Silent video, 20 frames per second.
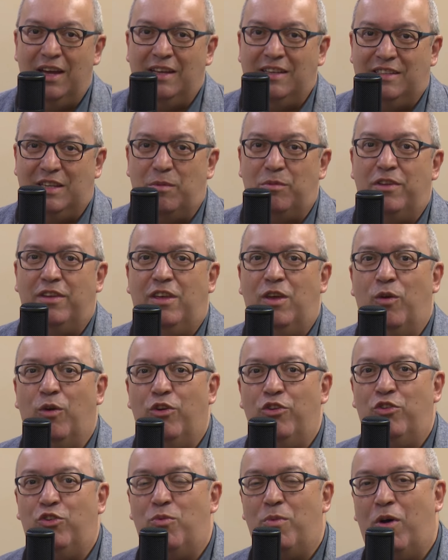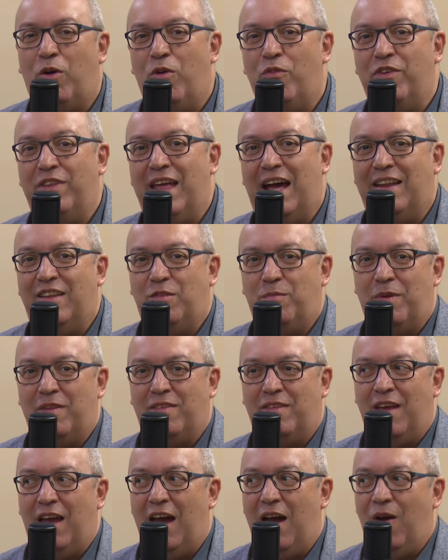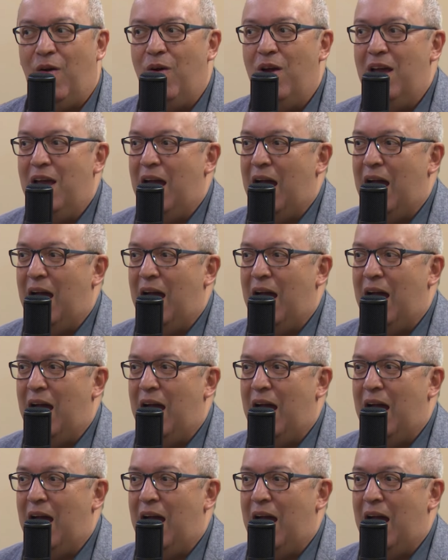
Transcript: Estamos aqui hoje com uma convidada especial,